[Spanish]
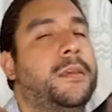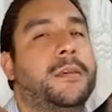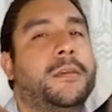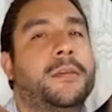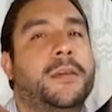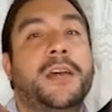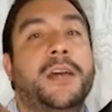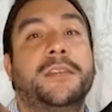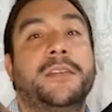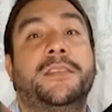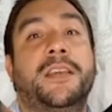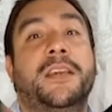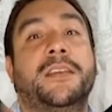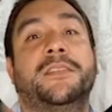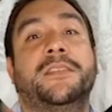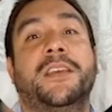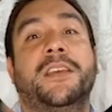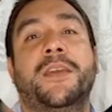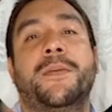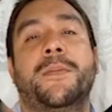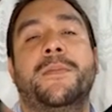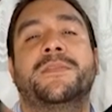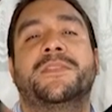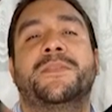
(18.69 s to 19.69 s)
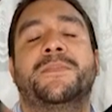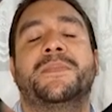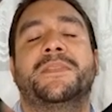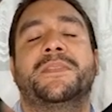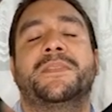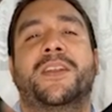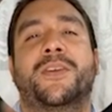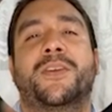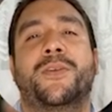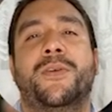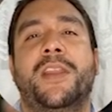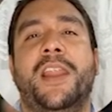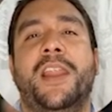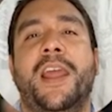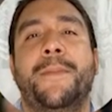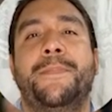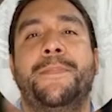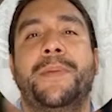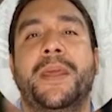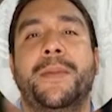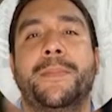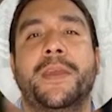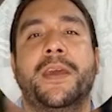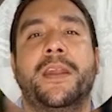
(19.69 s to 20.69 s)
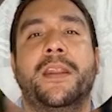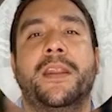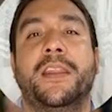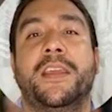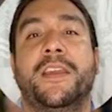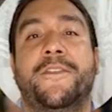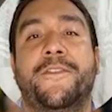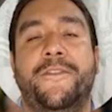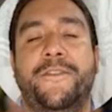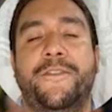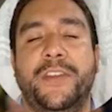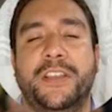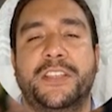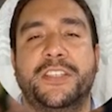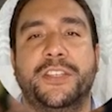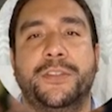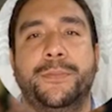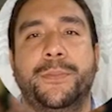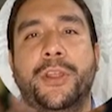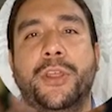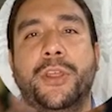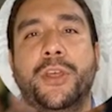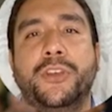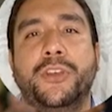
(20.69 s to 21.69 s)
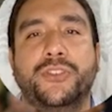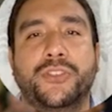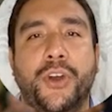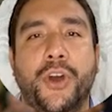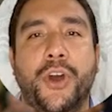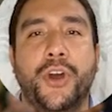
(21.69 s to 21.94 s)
Así es, y vamos a empezar con la Premier League, fecha número 2.